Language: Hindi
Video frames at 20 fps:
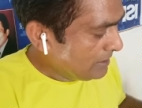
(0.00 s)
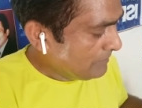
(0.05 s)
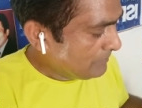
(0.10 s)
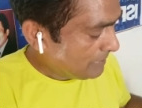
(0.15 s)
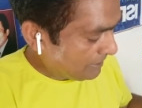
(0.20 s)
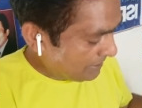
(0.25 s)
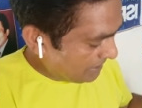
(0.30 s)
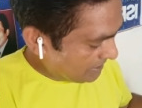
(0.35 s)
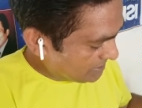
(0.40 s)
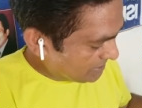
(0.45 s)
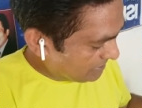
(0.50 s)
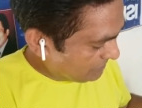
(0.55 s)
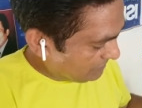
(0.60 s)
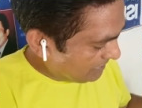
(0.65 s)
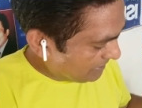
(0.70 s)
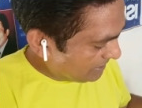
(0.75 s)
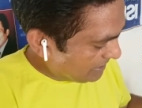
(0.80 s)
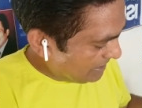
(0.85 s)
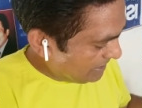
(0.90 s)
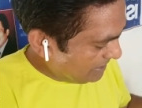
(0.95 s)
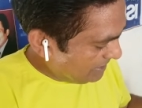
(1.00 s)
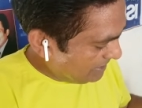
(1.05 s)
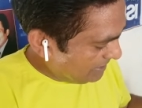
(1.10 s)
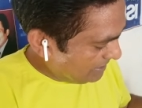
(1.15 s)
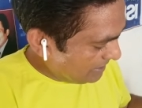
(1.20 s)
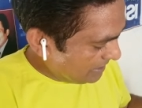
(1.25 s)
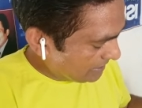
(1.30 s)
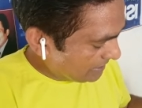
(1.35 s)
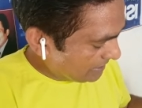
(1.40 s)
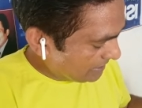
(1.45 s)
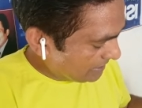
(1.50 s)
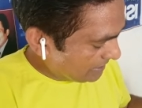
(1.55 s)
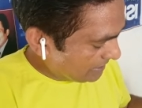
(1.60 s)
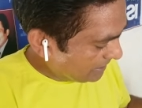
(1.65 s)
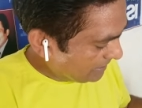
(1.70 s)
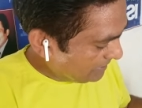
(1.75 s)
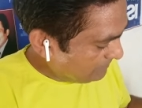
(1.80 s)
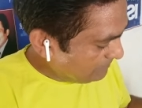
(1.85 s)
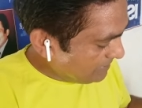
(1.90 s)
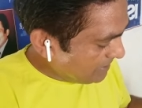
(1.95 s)
प्रकाशित वाक्य
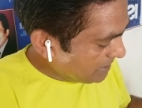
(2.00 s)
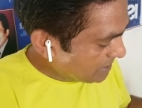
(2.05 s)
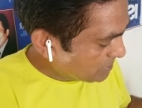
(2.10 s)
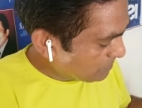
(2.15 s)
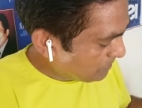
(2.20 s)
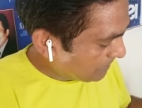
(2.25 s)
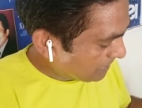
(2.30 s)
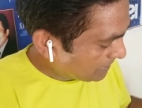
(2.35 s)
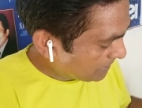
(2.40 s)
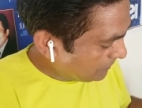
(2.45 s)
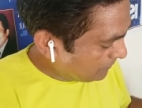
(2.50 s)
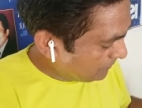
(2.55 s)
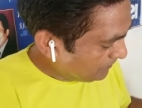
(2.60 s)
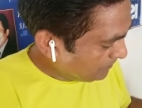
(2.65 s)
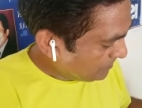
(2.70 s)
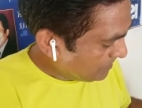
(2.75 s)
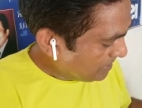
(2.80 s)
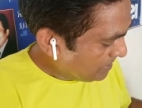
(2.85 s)
18 का 20 पढ़ता हूं